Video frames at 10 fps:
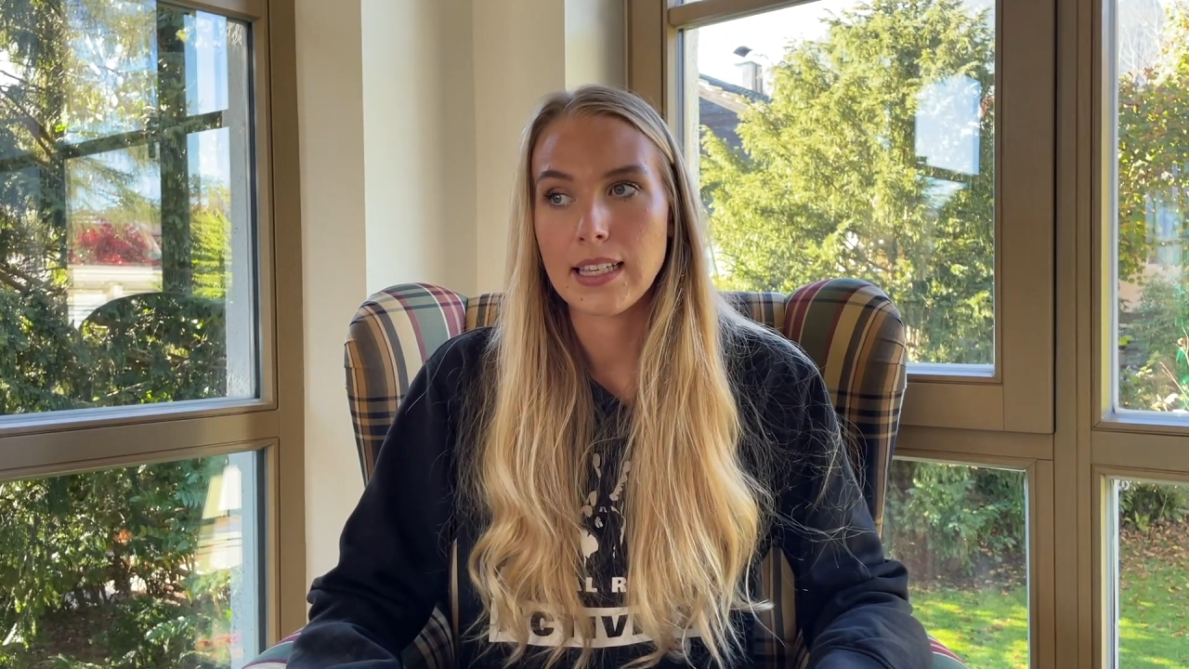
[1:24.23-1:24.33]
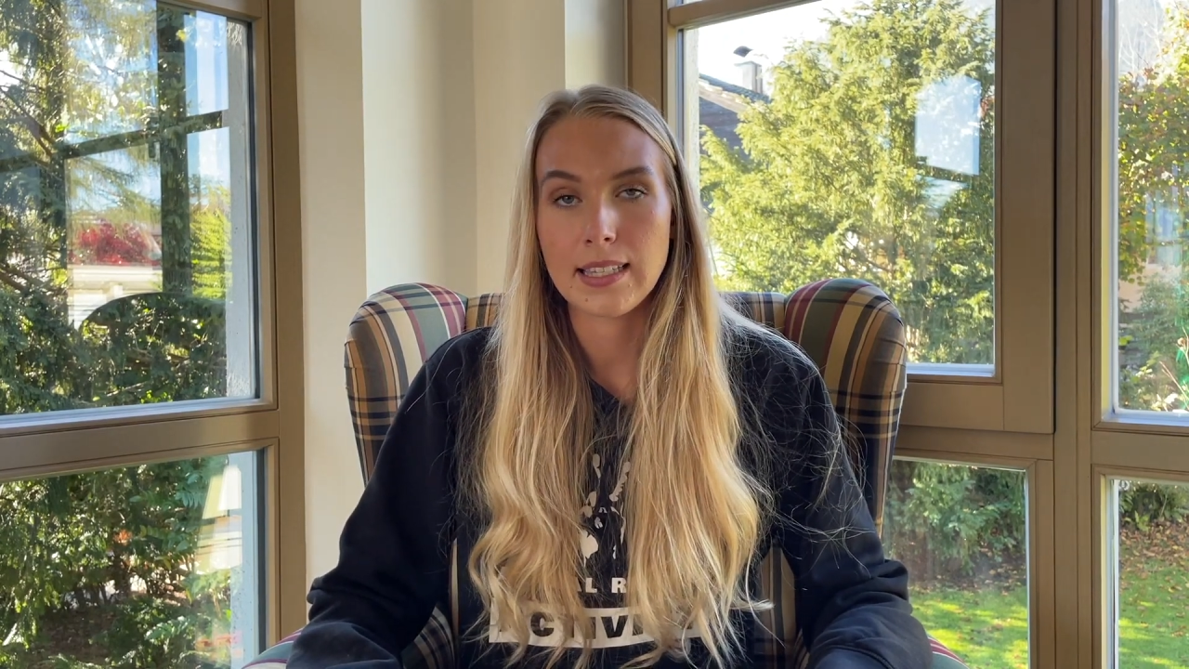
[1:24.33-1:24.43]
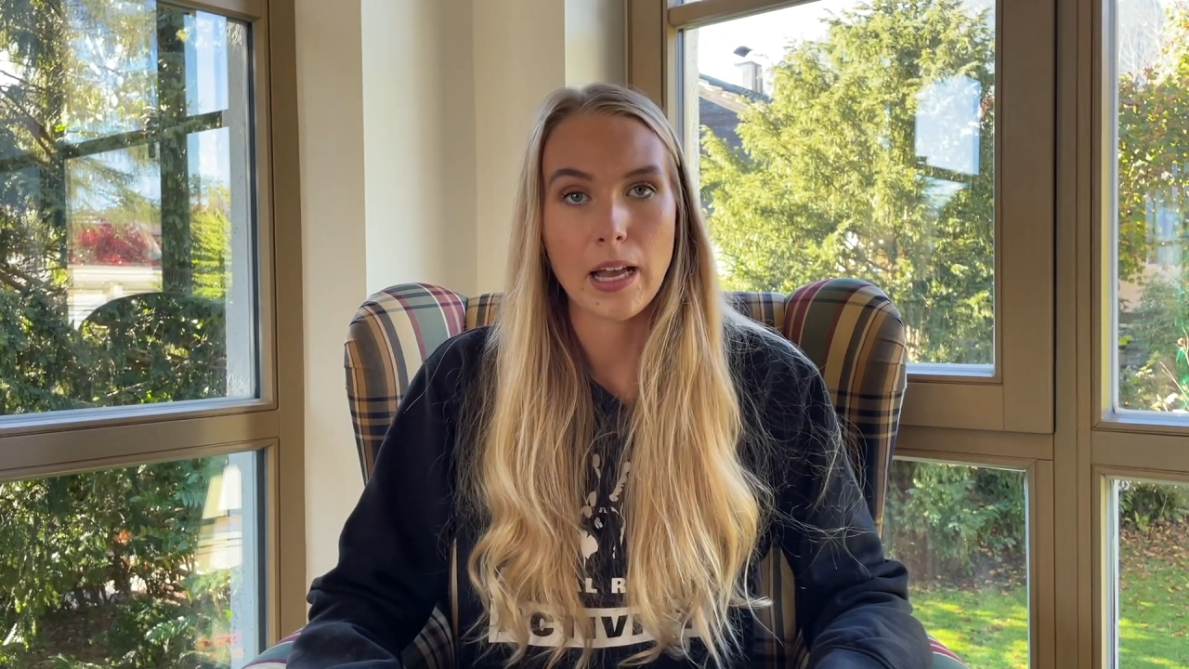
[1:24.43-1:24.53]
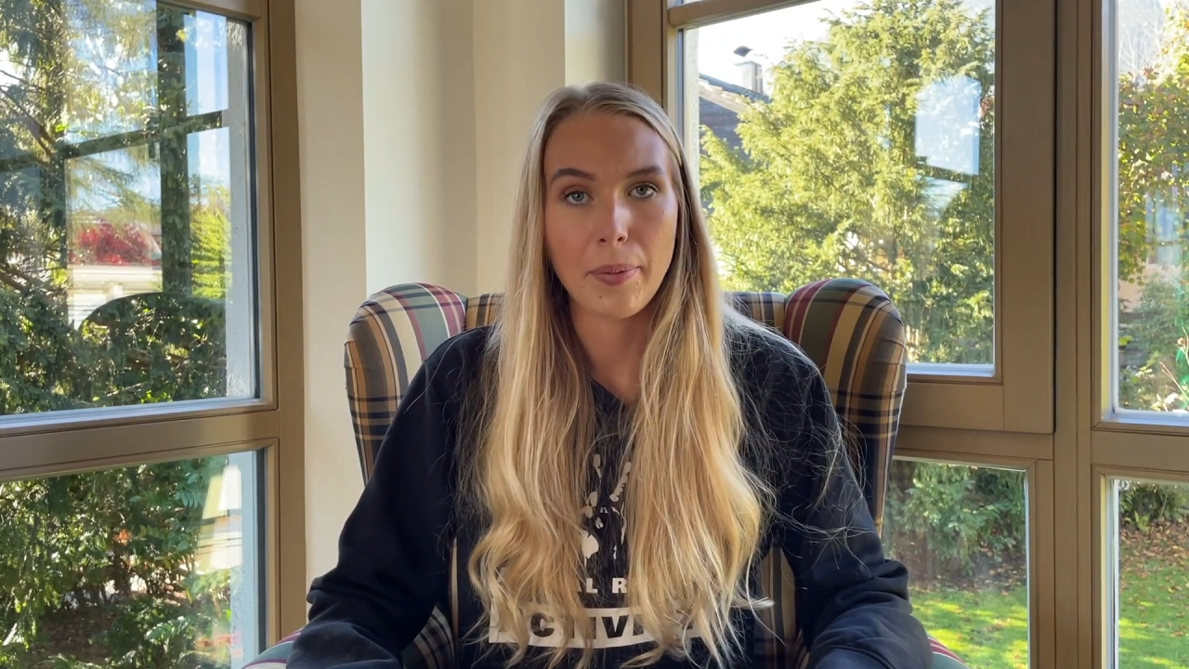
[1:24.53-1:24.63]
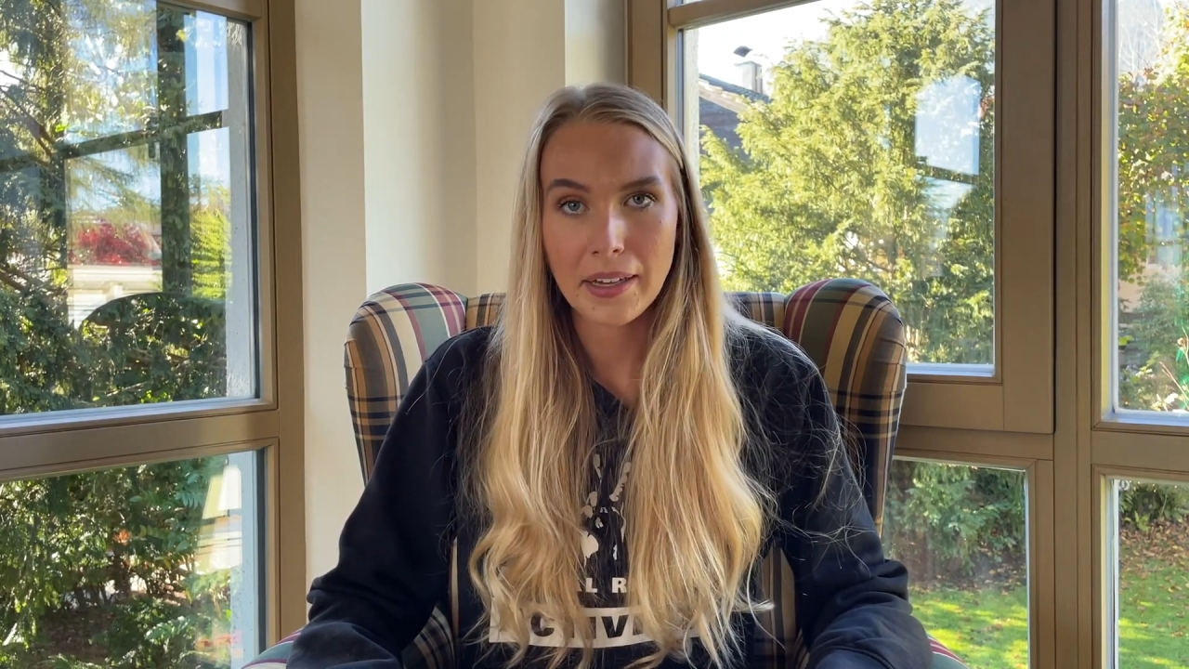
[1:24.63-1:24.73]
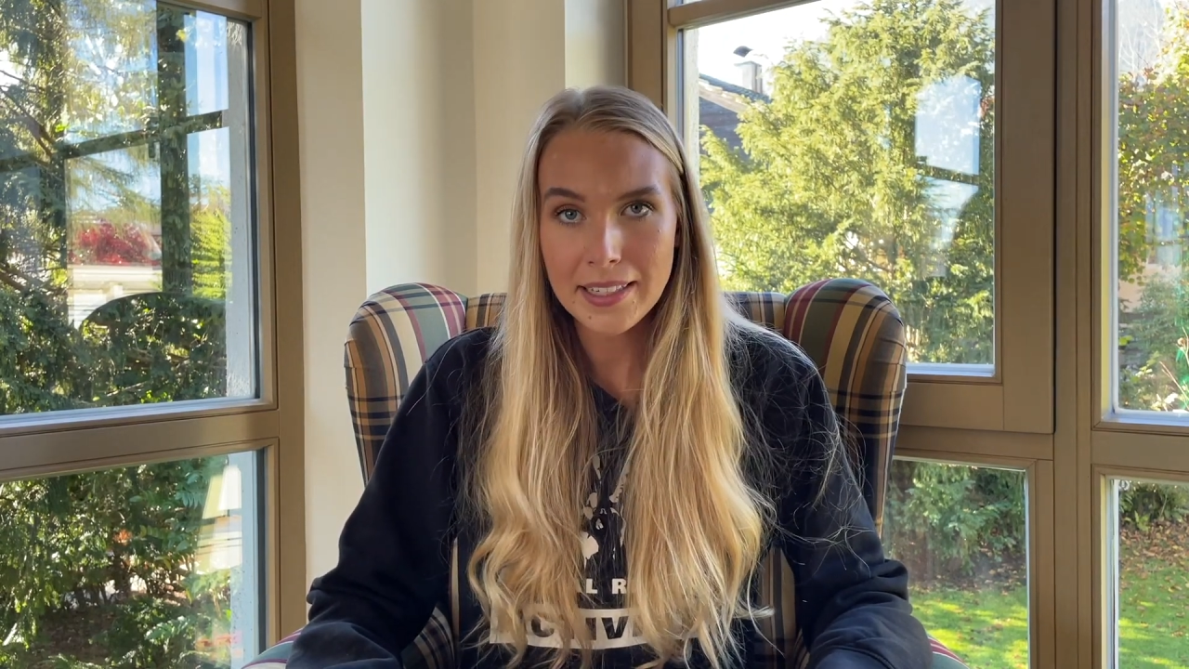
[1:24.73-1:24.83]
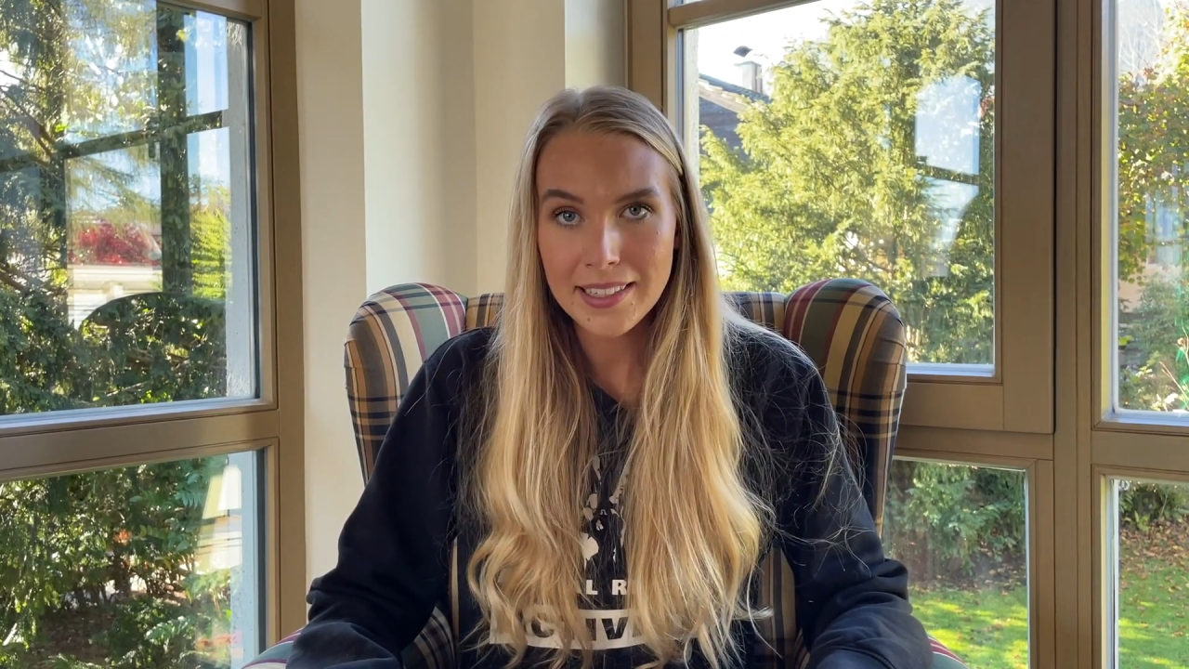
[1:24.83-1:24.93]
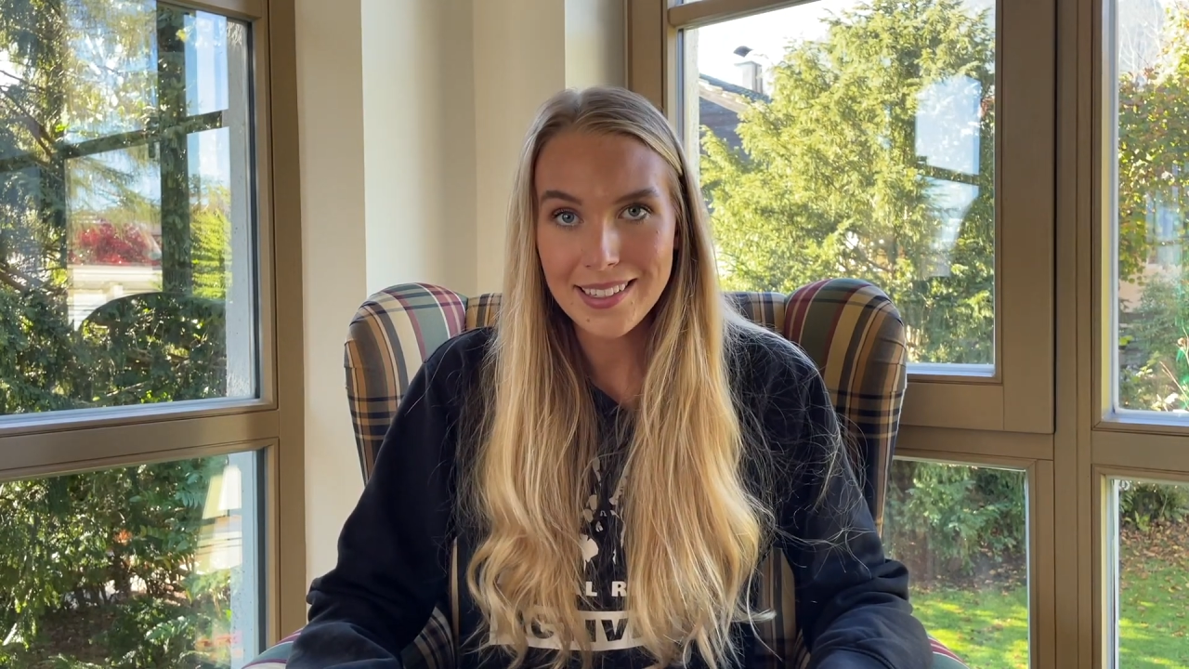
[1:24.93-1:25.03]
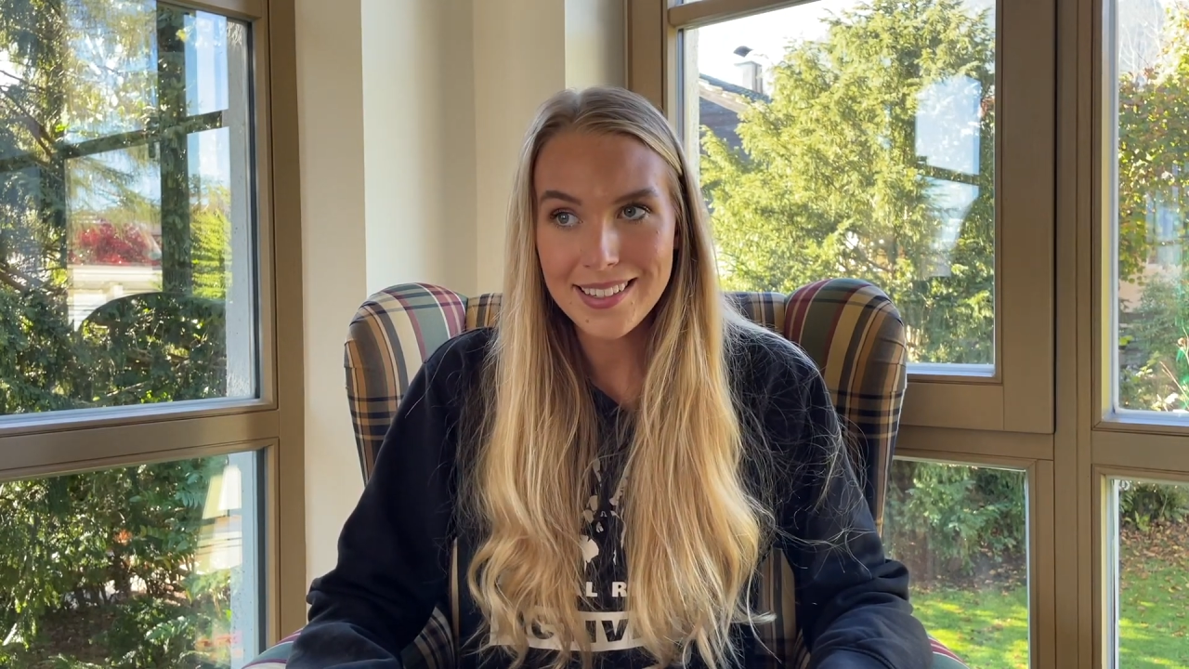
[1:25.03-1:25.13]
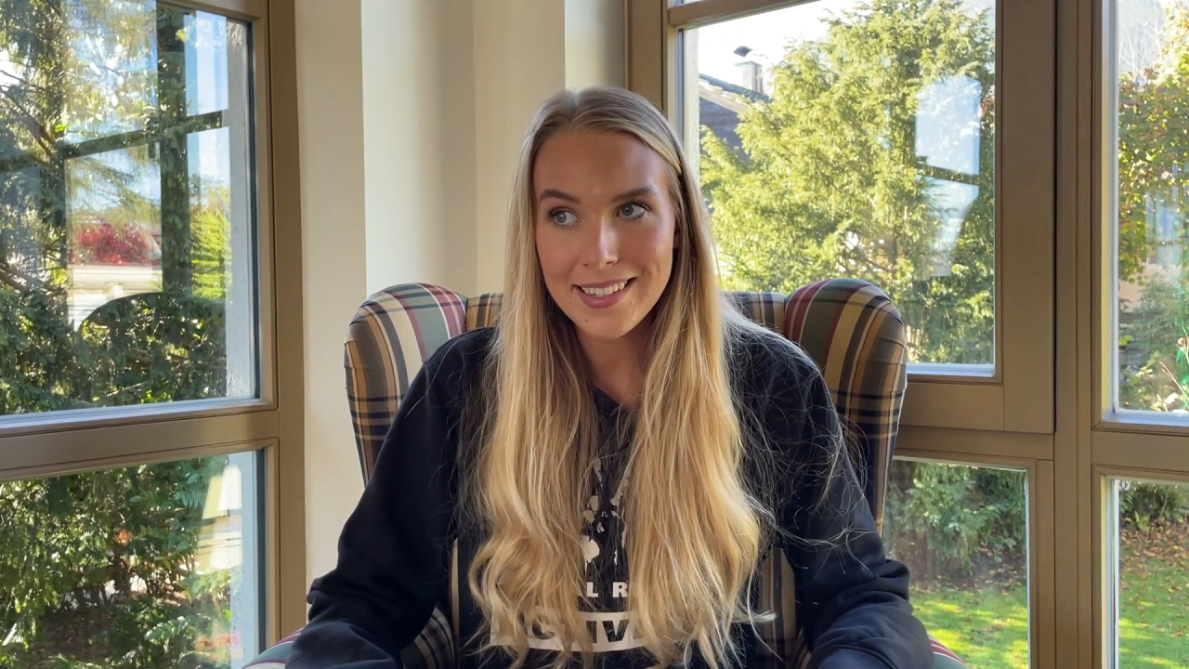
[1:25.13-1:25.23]
deshalb
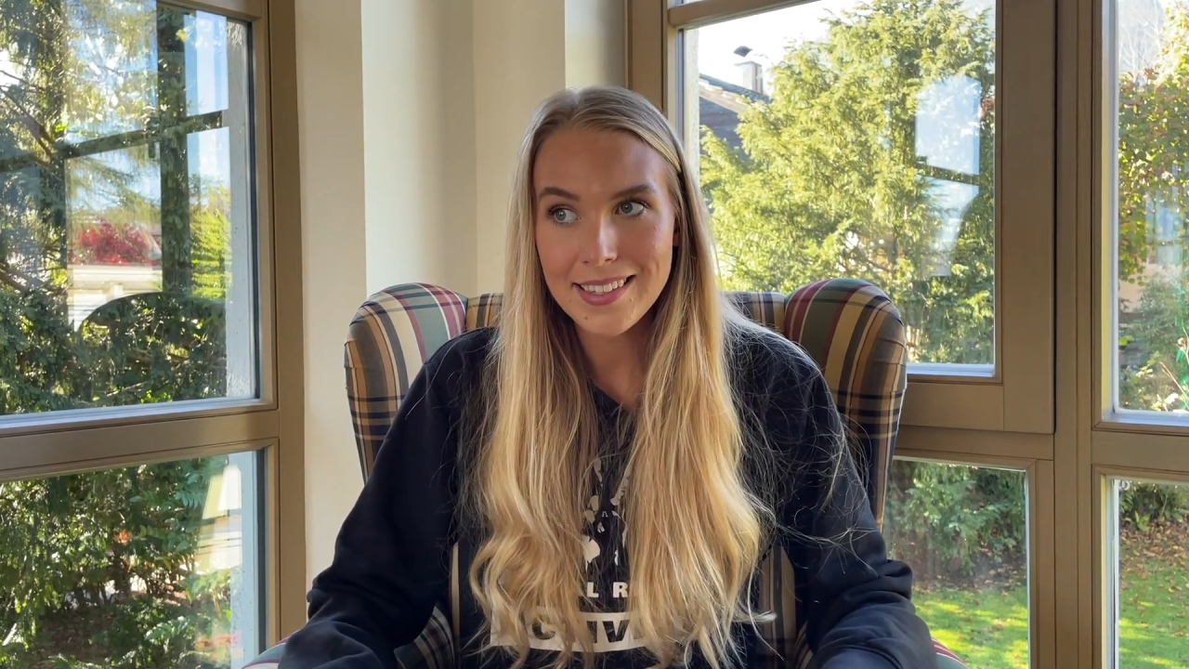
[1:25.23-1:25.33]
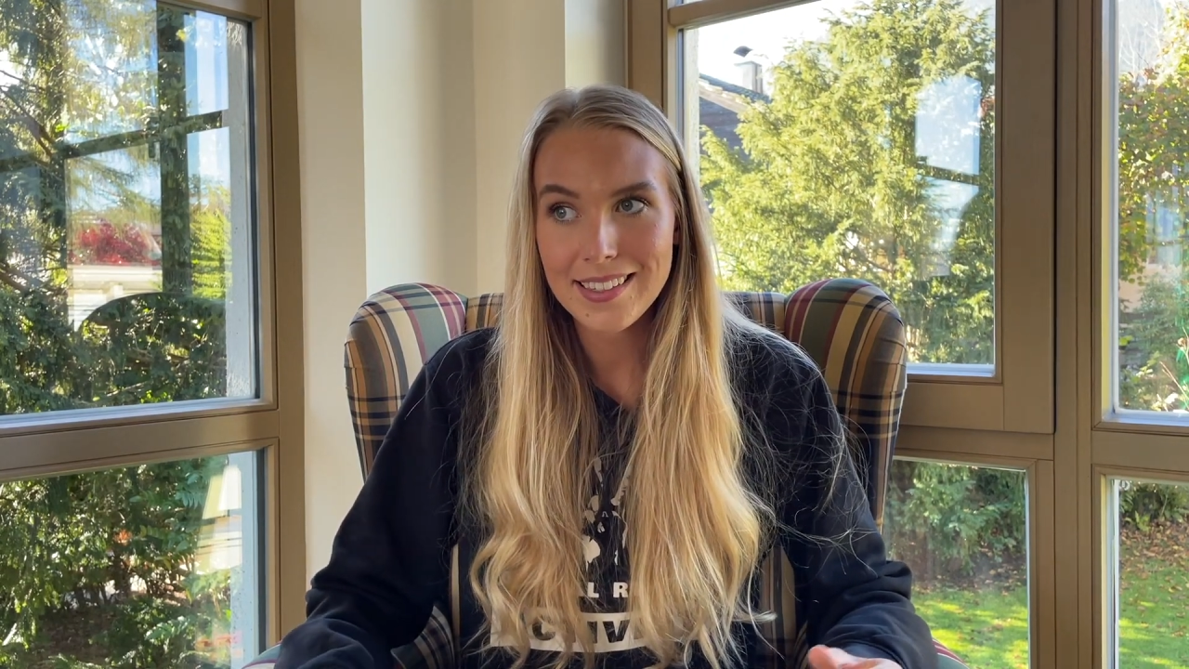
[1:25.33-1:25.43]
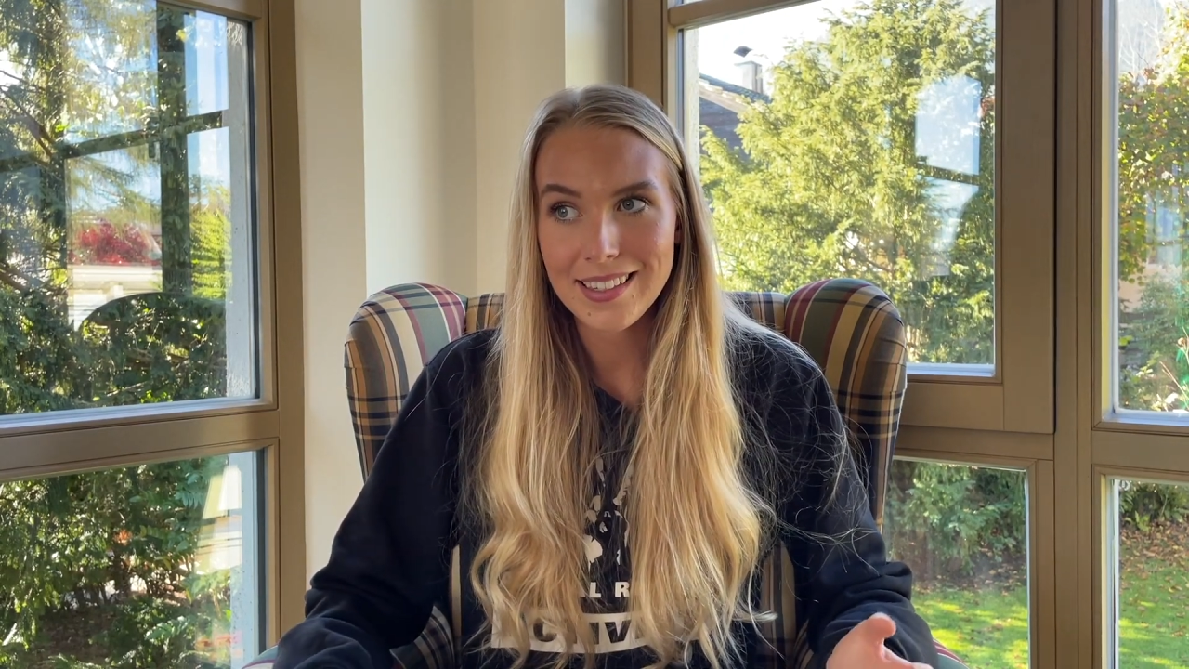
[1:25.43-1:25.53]
richtig ist,